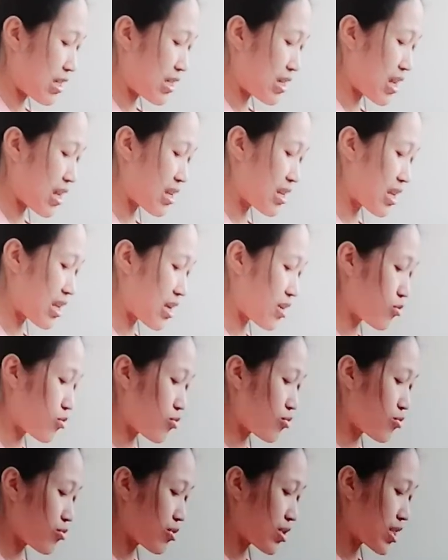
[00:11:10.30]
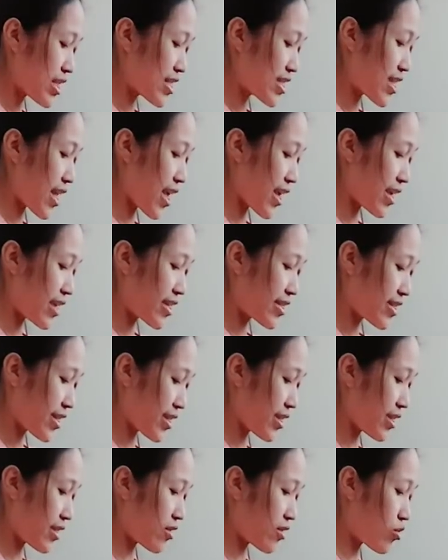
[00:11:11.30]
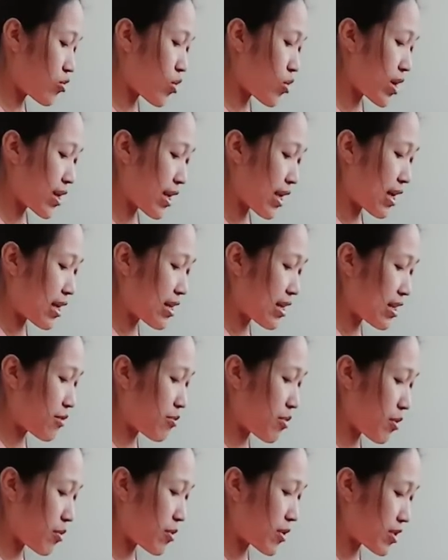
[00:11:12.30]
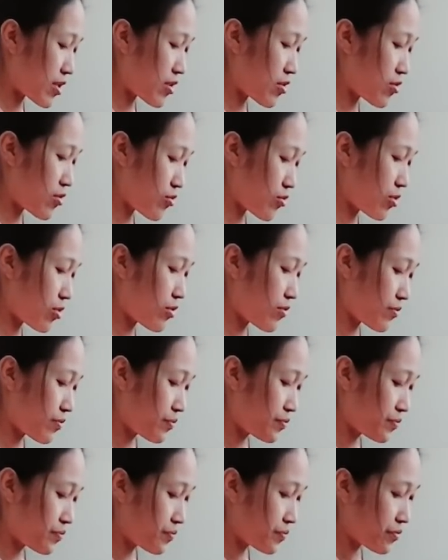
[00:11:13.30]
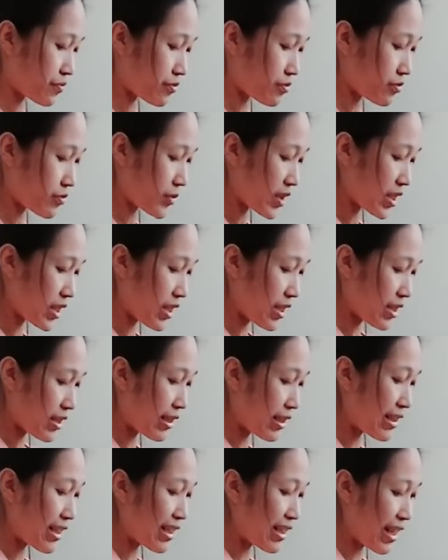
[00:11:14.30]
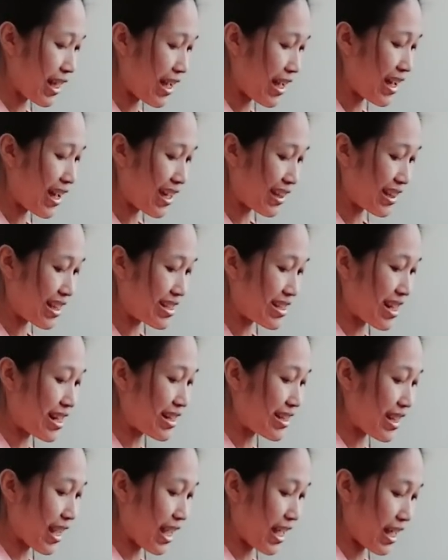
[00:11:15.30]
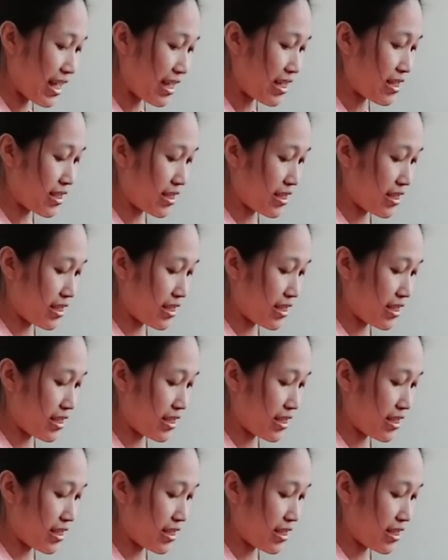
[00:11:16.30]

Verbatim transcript: dan dia itu resign keluar ya dari pabrik situ ternyata atasannya